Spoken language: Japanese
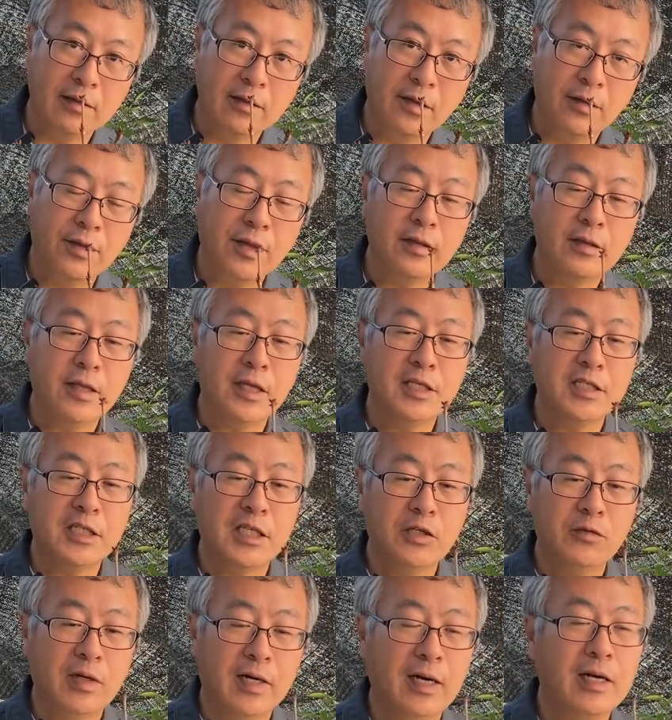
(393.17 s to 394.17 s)
で、剪定時
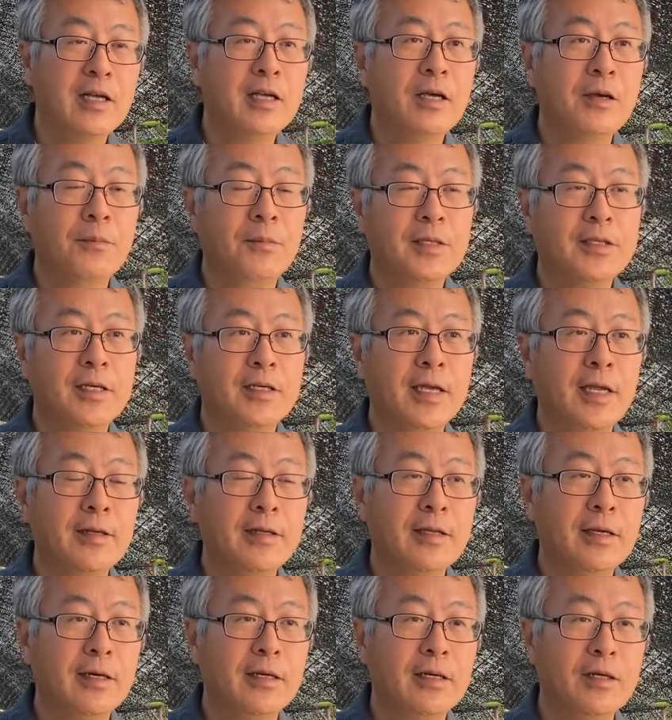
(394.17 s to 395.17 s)
期はまたや
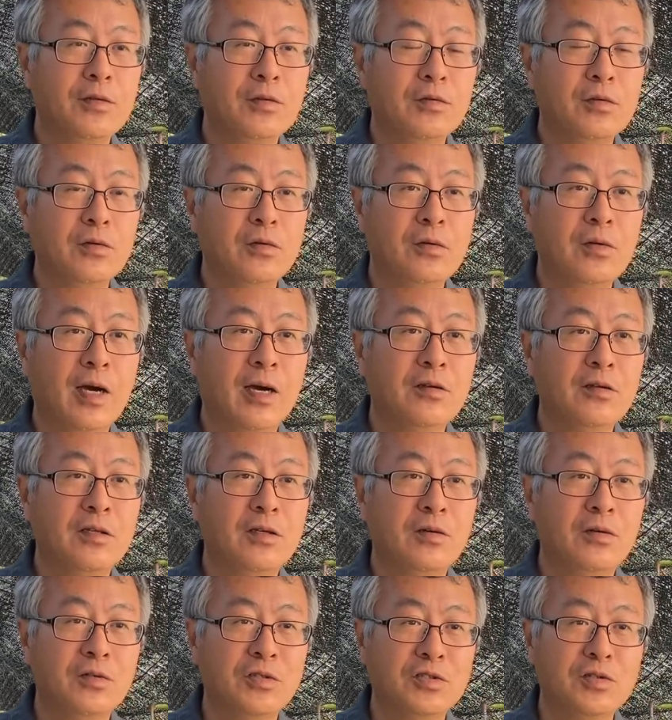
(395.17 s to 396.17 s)
りながらその春
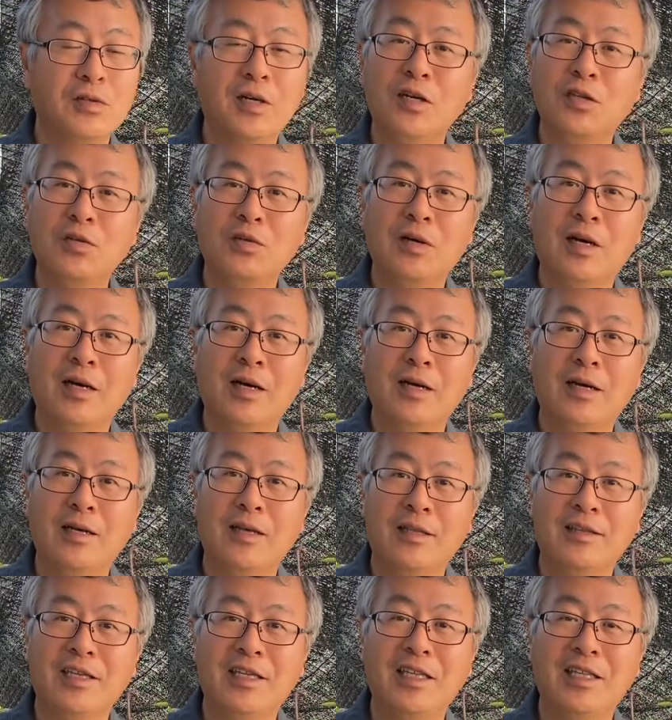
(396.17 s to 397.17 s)
にご紹介動画
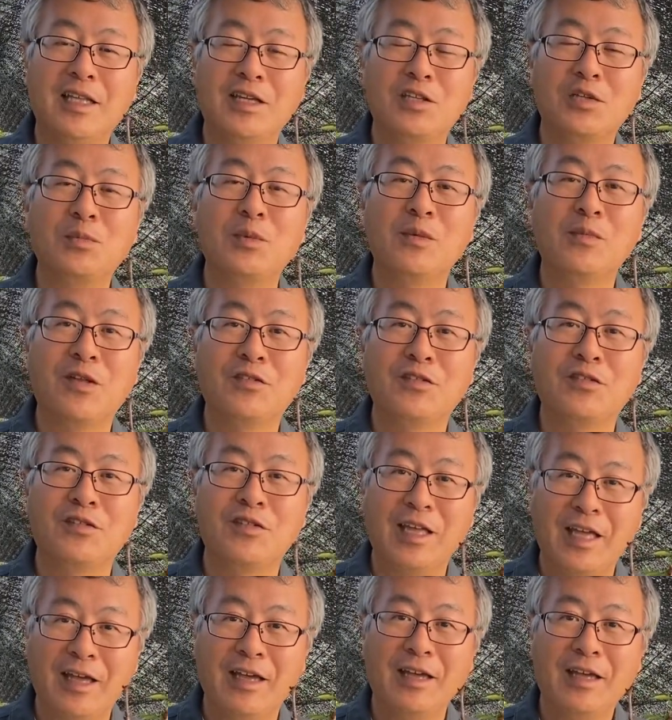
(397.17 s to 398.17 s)
やっていきたいと思います
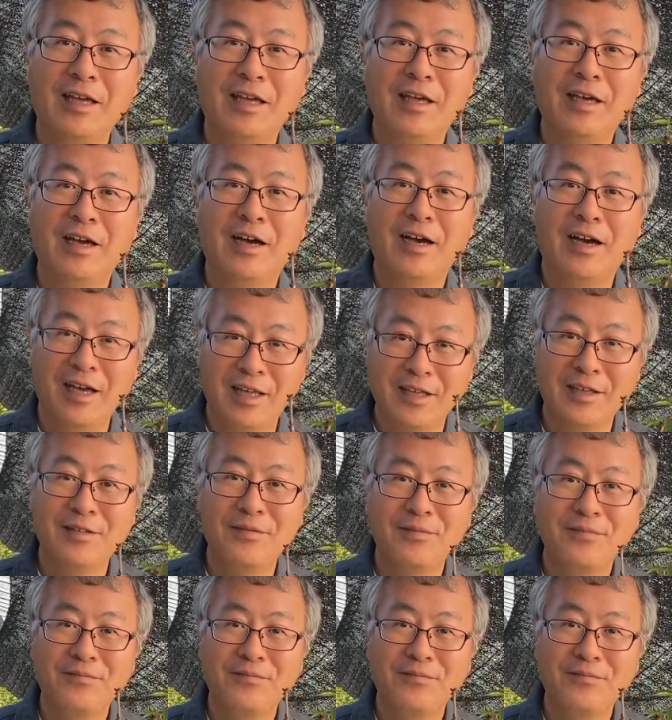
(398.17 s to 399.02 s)
ので。はい。はい。